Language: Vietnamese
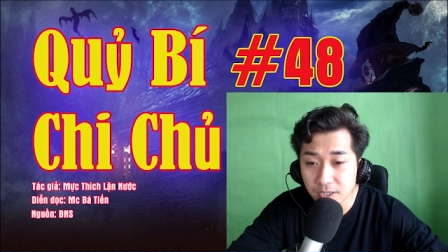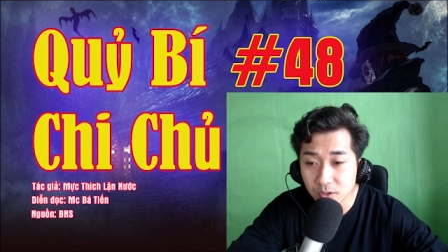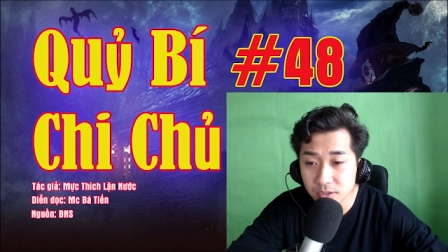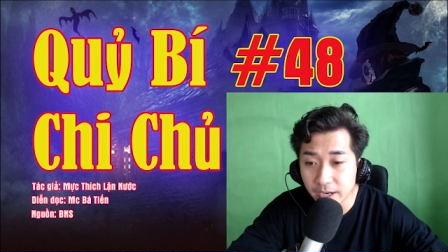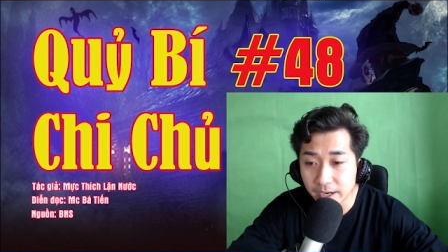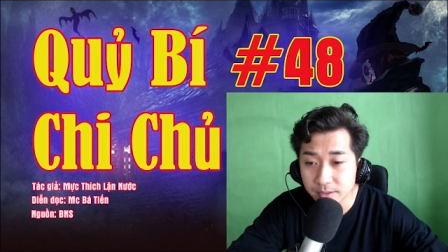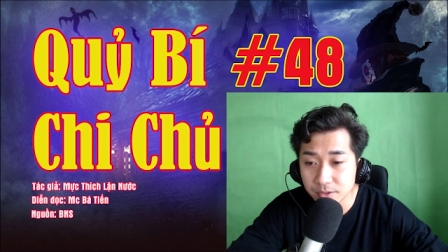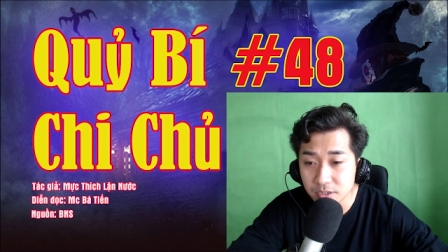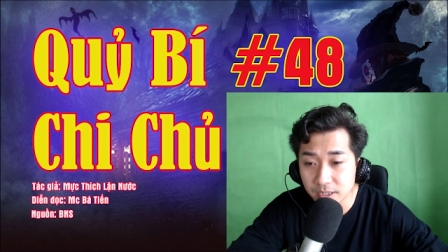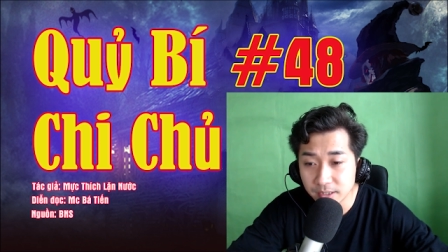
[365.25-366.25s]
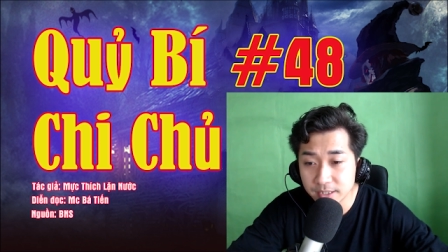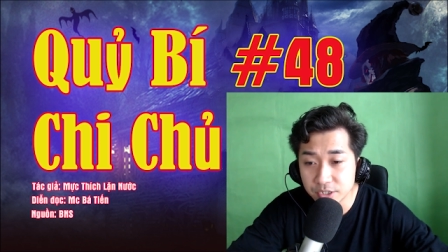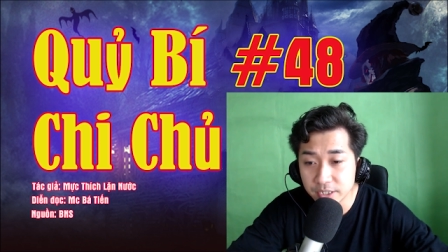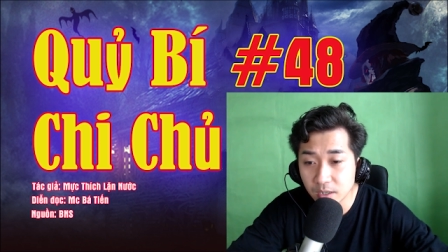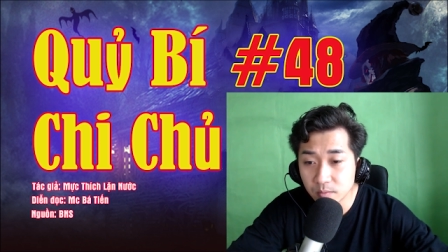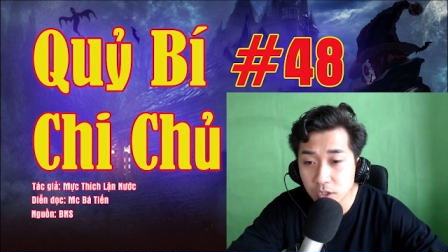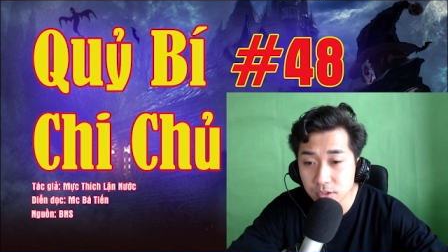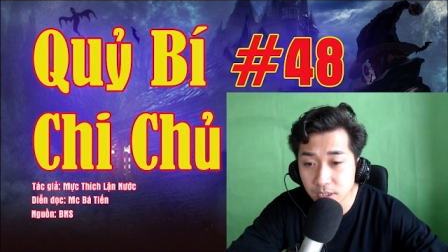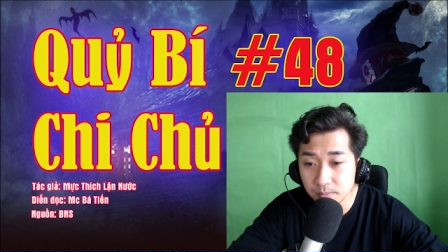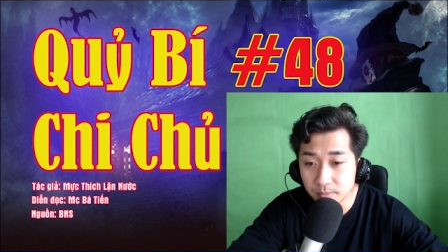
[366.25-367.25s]
Nguyện vọng của cậu khó mà thành sự thật
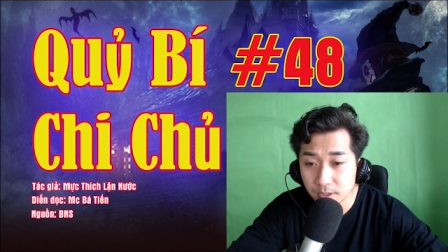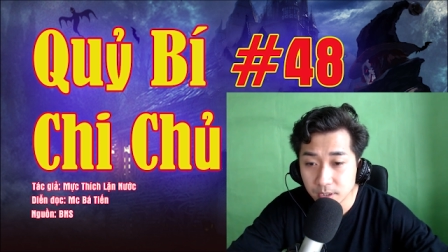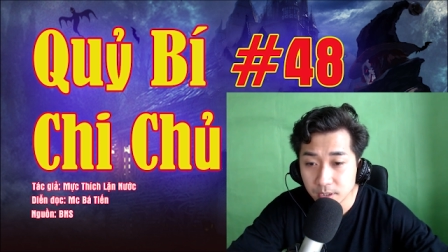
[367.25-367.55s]
được đâu.